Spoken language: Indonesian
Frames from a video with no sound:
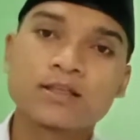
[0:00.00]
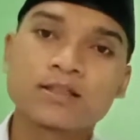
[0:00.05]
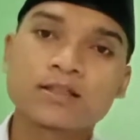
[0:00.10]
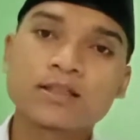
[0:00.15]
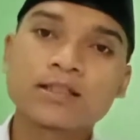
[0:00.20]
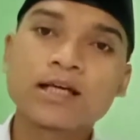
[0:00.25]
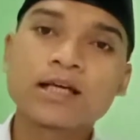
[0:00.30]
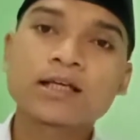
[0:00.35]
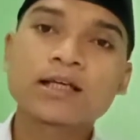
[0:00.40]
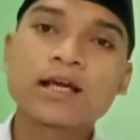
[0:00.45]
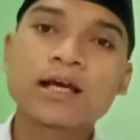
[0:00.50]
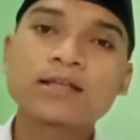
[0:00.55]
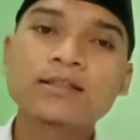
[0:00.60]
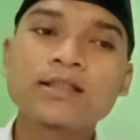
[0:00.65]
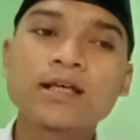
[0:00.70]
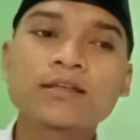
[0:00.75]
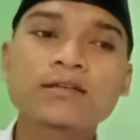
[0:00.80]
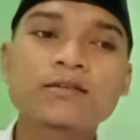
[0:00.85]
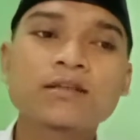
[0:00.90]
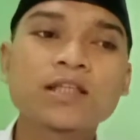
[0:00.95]
Sedangkan
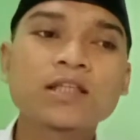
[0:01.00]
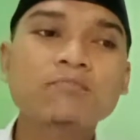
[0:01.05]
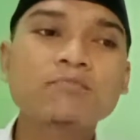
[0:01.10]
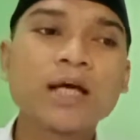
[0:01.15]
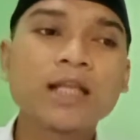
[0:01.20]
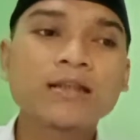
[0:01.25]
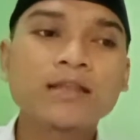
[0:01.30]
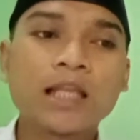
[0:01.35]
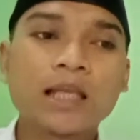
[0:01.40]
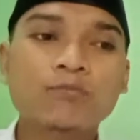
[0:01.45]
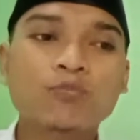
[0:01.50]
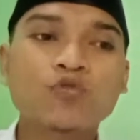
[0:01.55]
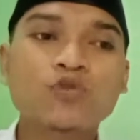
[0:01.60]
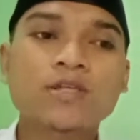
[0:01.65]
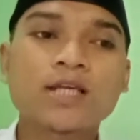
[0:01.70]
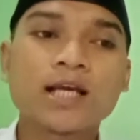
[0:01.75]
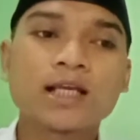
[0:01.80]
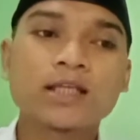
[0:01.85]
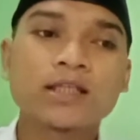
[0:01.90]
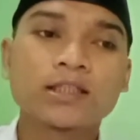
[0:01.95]
yang terlibat dalam
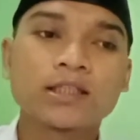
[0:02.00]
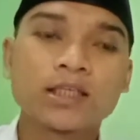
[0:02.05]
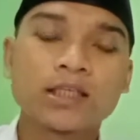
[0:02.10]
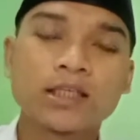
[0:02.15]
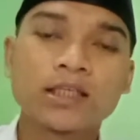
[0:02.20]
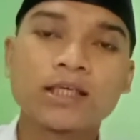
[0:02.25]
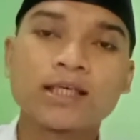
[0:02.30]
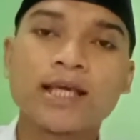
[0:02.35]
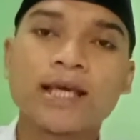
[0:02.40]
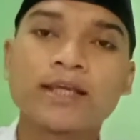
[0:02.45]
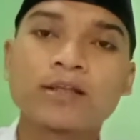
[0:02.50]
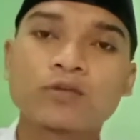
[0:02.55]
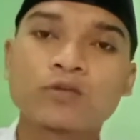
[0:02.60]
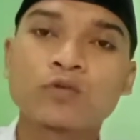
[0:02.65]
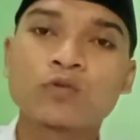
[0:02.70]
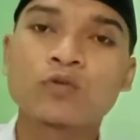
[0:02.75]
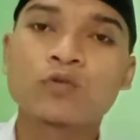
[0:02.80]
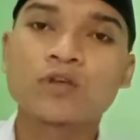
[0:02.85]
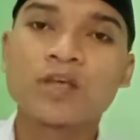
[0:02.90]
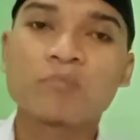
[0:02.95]
usaha ini
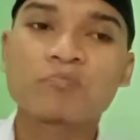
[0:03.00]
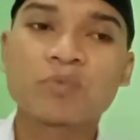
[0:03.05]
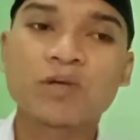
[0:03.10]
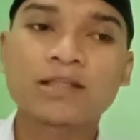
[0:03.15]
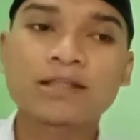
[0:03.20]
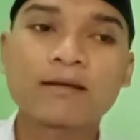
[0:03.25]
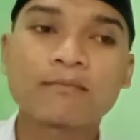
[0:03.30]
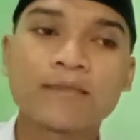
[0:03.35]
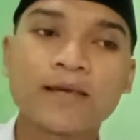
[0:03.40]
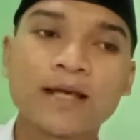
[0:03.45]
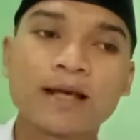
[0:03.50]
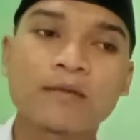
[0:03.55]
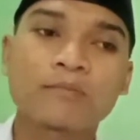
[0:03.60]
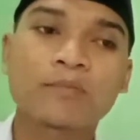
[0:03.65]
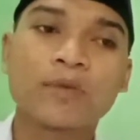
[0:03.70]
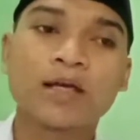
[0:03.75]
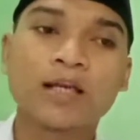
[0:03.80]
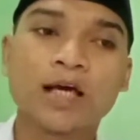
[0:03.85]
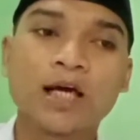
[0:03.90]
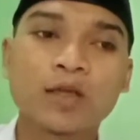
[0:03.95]
yaitu yang pertama
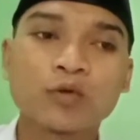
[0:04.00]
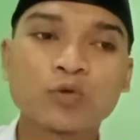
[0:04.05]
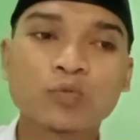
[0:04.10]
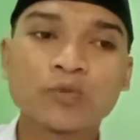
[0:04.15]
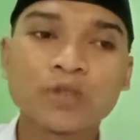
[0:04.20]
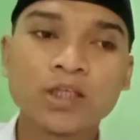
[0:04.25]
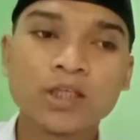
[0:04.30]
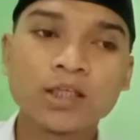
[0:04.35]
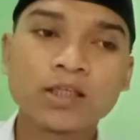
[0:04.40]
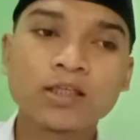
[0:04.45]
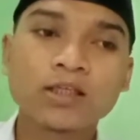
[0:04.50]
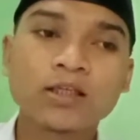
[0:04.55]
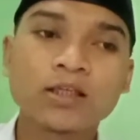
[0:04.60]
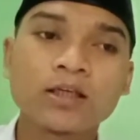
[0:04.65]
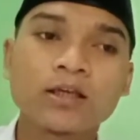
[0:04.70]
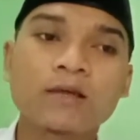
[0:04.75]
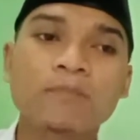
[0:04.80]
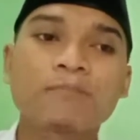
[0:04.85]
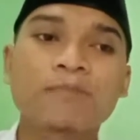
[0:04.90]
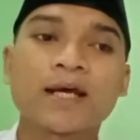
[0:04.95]
para alumni,
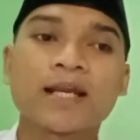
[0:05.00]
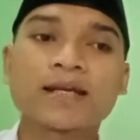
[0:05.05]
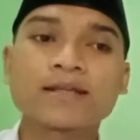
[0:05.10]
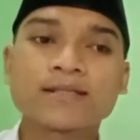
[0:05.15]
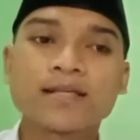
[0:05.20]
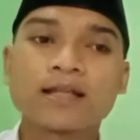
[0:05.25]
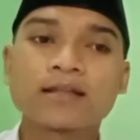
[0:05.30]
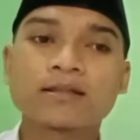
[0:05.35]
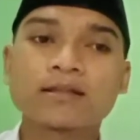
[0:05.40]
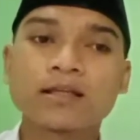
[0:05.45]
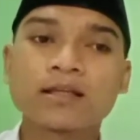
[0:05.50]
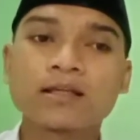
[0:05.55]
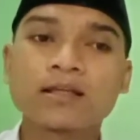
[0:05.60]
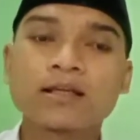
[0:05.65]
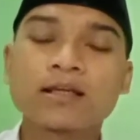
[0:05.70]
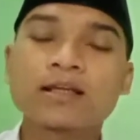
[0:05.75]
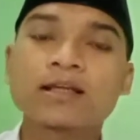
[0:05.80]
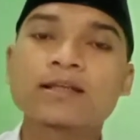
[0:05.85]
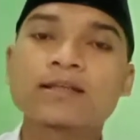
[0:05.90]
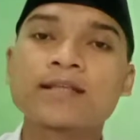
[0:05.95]
para santri,
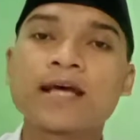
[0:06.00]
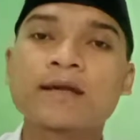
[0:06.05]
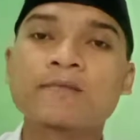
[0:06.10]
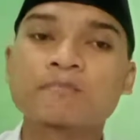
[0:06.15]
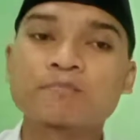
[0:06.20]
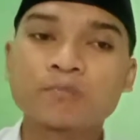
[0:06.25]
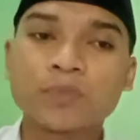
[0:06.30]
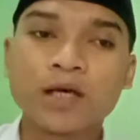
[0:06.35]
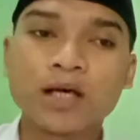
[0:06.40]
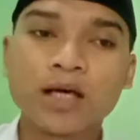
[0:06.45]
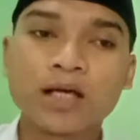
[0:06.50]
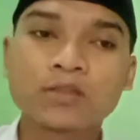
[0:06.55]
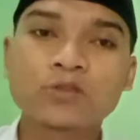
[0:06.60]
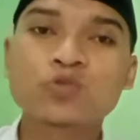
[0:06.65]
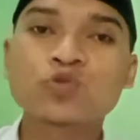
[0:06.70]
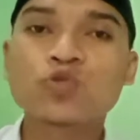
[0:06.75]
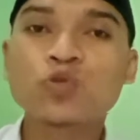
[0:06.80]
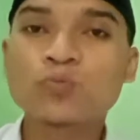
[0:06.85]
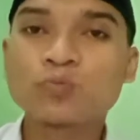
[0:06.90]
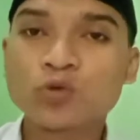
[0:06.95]
dan
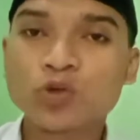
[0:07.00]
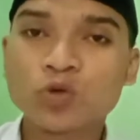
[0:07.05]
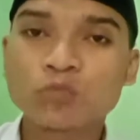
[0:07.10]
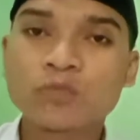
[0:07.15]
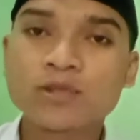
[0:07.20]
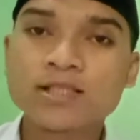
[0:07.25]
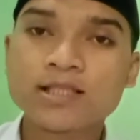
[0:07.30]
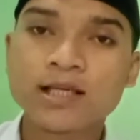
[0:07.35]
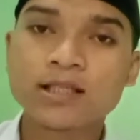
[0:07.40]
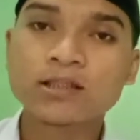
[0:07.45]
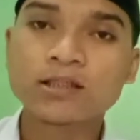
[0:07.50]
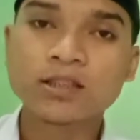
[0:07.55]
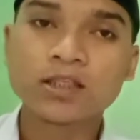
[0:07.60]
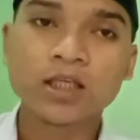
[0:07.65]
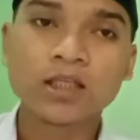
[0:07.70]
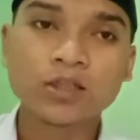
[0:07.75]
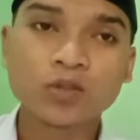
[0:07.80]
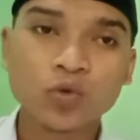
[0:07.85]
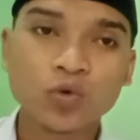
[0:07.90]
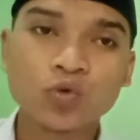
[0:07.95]
pengasuh pondok
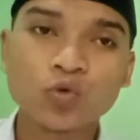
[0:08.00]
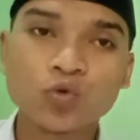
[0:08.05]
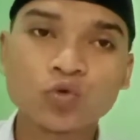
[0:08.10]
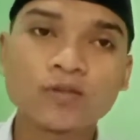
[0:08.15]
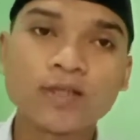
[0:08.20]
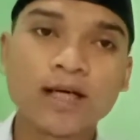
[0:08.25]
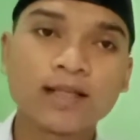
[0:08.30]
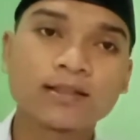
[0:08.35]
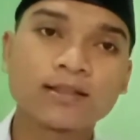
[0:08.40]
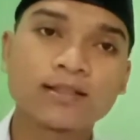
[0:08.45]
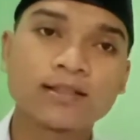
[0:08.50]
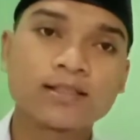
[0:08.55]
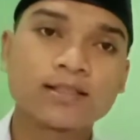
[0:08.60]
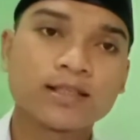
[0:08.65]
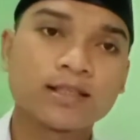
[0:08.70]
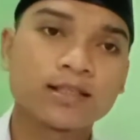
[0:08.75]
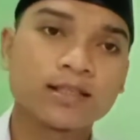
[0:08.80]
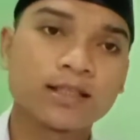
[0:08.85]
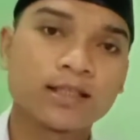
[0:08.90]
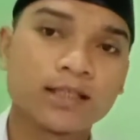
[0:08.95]
pesantren Nurul Huda
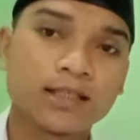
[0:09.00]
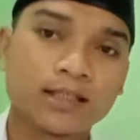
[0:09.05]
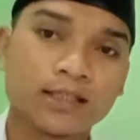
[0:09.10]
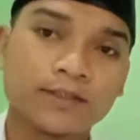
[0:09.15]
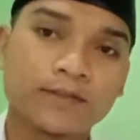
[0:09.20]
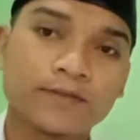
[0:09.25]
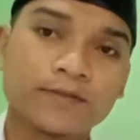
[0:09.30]
tersendiri.